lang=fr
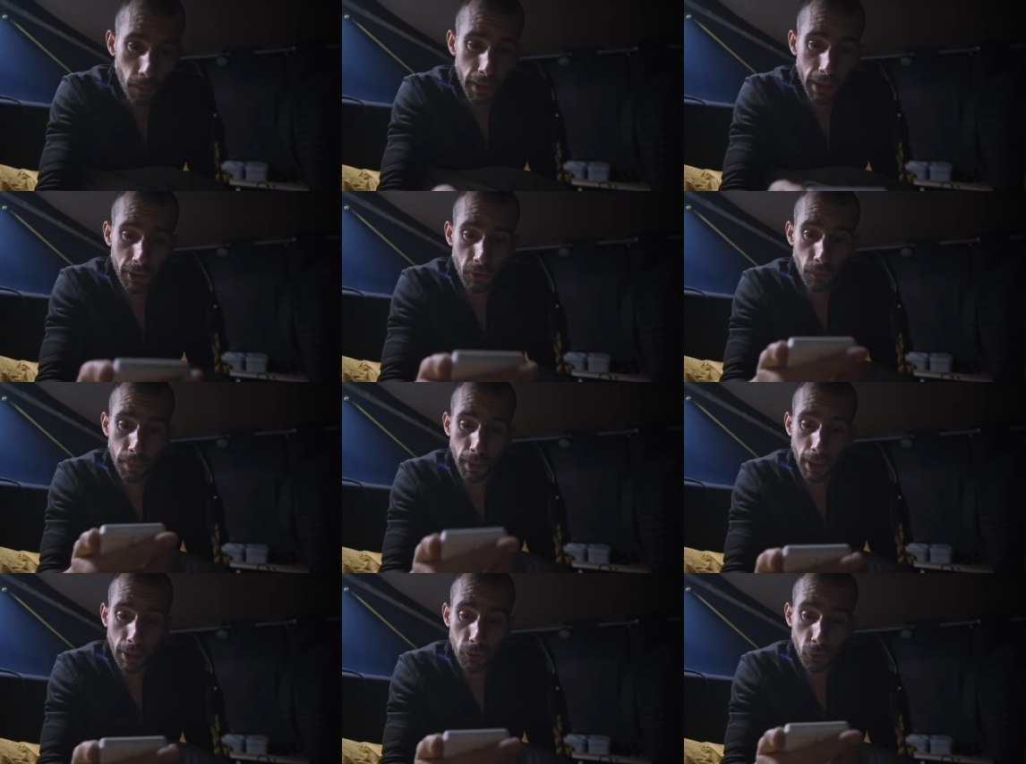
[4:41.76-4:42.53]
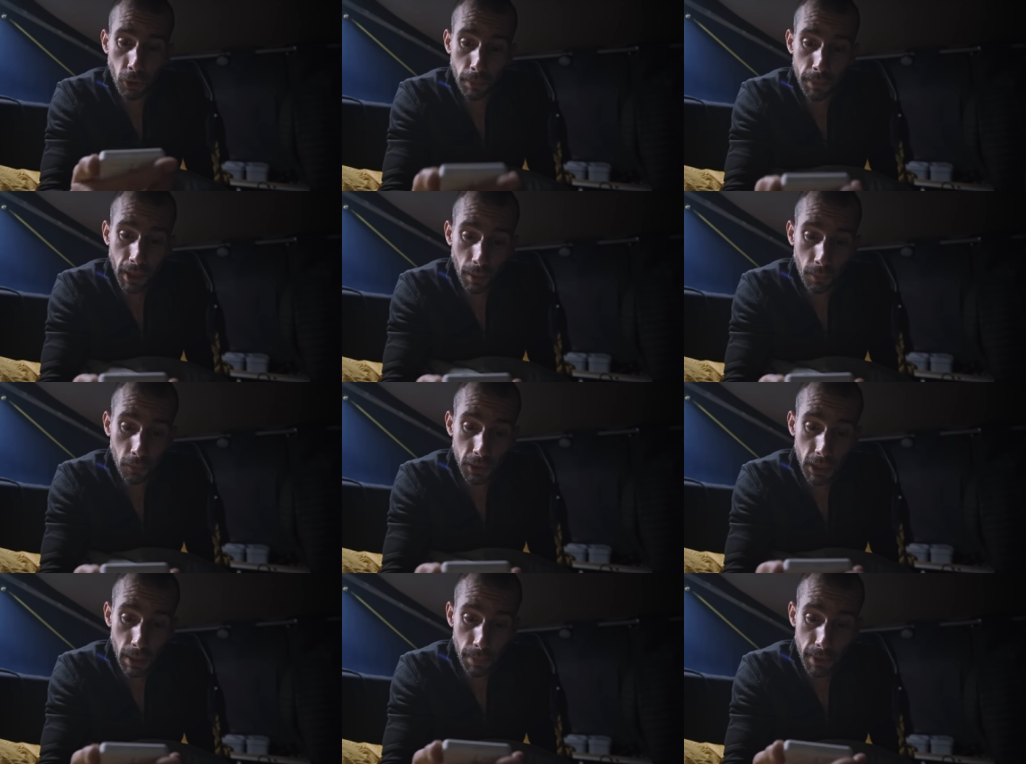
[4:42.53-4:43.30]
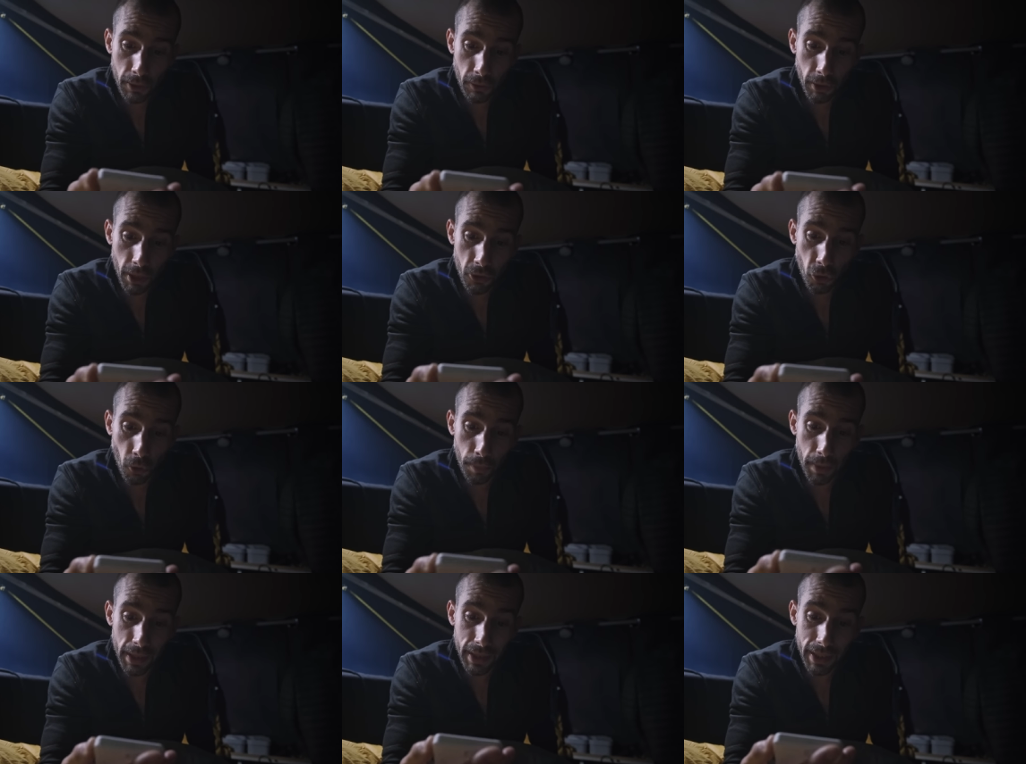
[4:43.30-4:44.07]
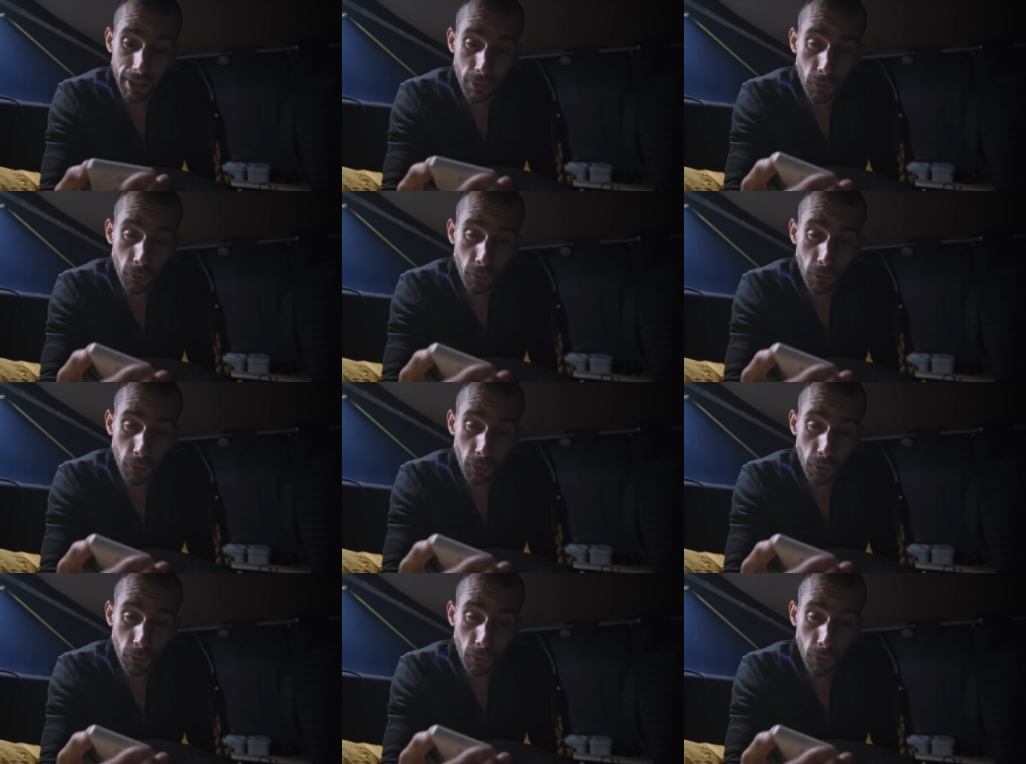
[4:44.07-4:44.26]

bah la température est bien remontée parce que là je suis repassé